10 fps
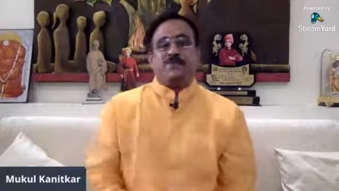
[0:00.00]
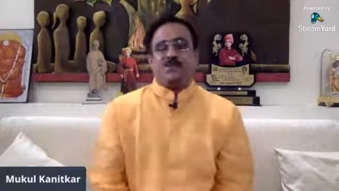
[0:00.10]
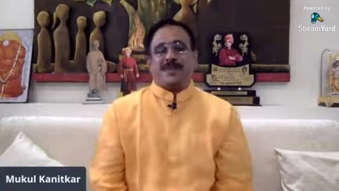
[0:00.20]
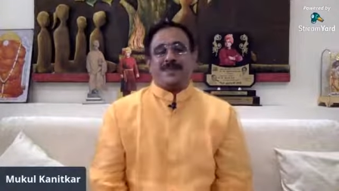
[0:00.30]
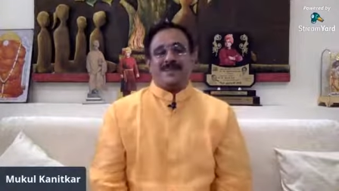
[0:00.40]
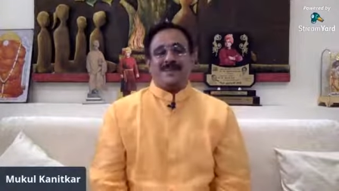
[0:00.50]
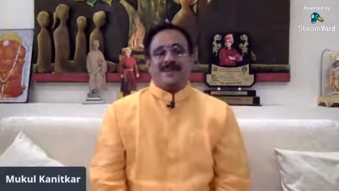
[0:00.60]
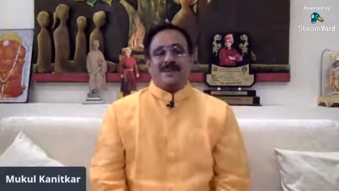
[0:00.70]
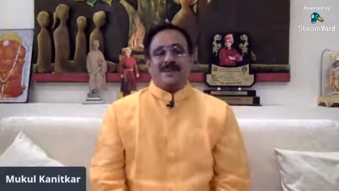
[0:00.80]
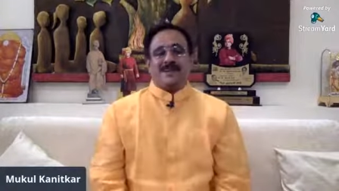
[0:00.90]
पूजा
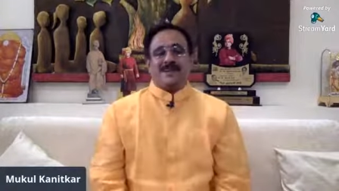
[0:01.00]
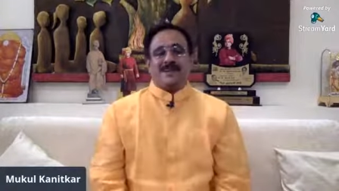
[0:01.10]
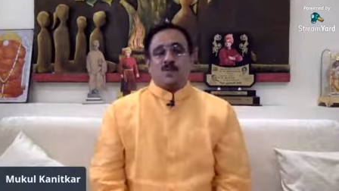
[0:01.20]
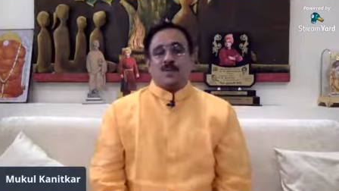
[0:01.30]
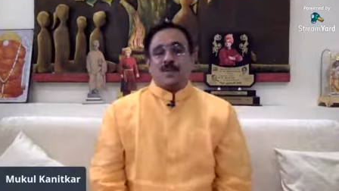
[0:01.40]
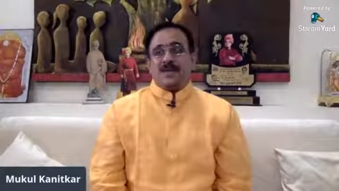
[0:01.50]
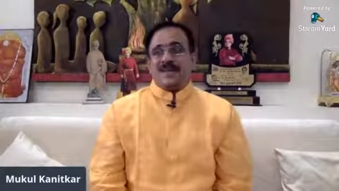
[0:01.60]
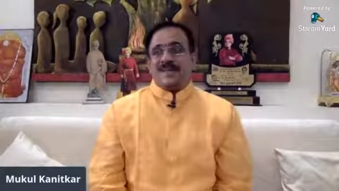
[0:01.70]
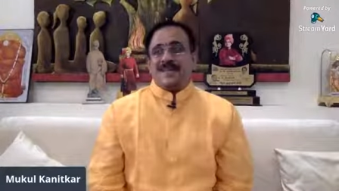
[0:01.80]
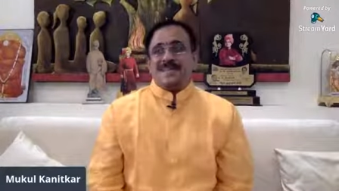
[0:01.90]

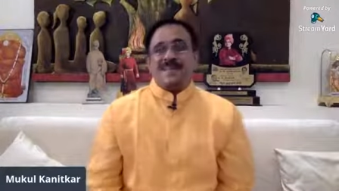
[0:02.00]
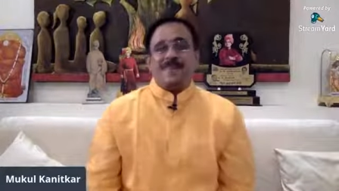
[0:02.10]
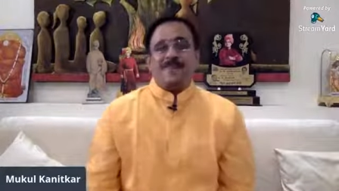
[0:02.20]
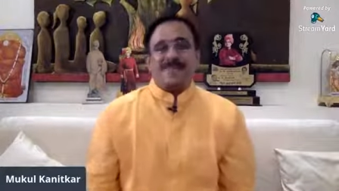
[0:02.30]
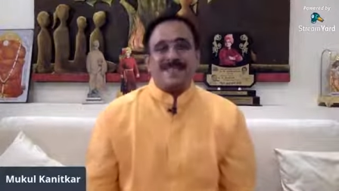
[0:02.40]
उनके जैसा बन